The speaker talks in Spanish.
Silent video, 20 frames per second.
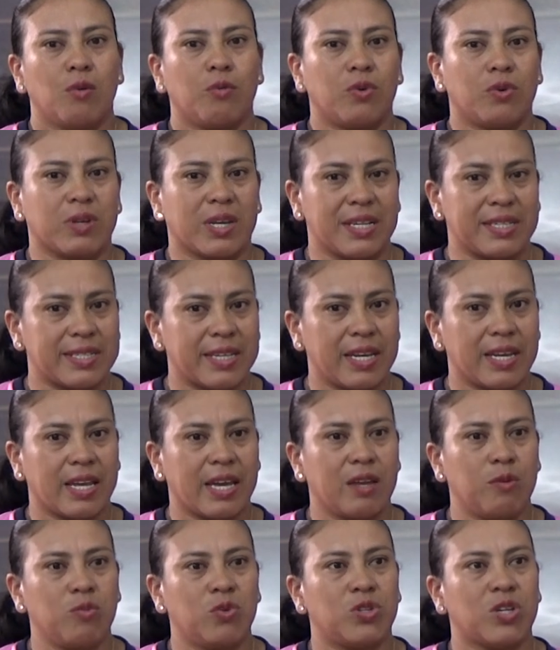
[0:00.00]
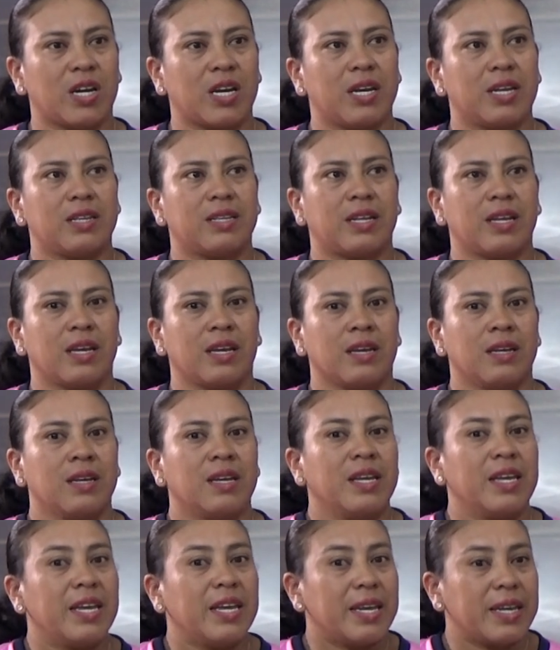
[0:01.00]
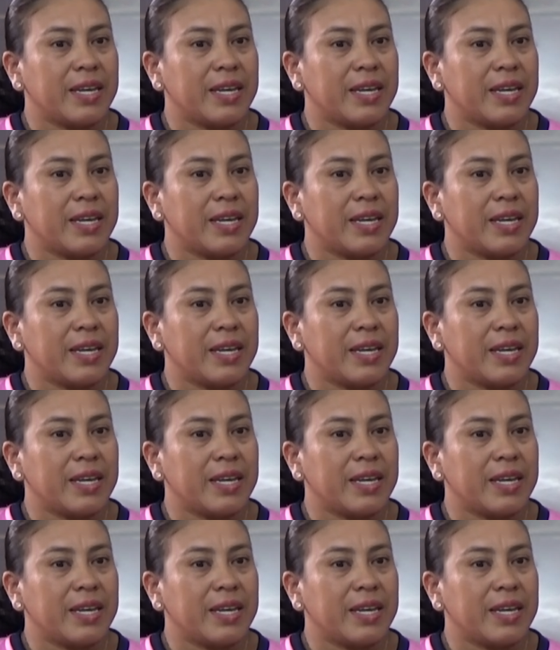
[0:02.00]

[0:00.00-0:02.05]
porque sé que hay mucha gente